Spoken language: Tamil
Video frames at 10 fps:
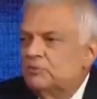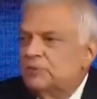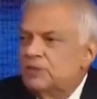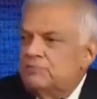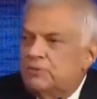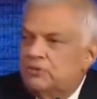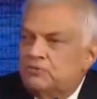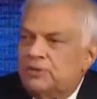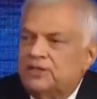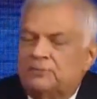For imposed
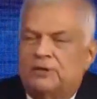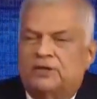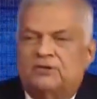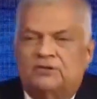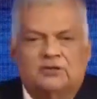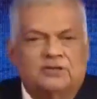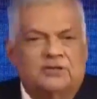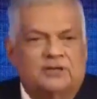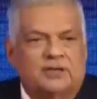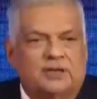by the British
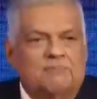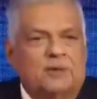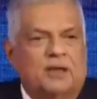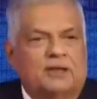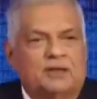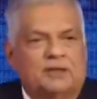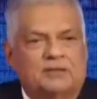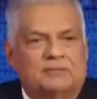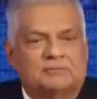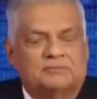Empire.
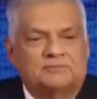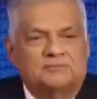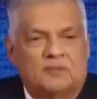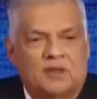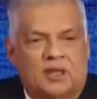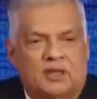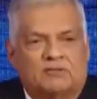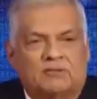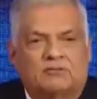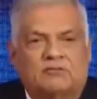It's
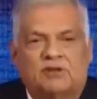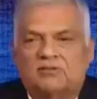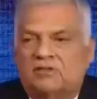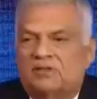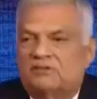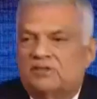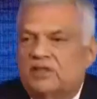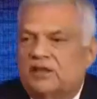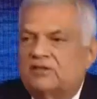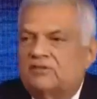a civilization
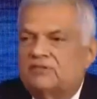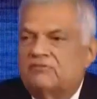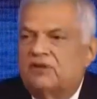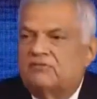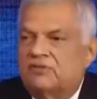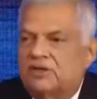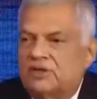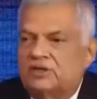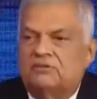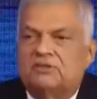that has, we have
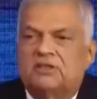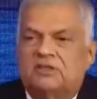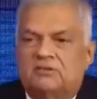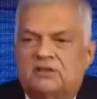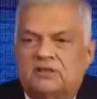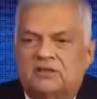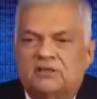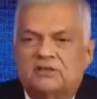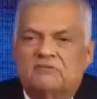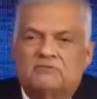traded with each other,
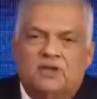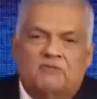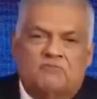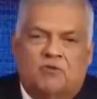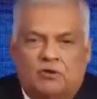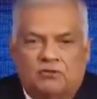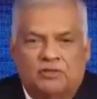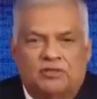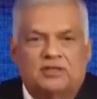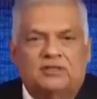we have fought
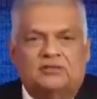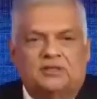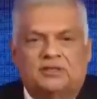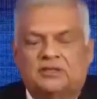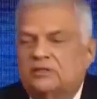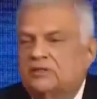with each other,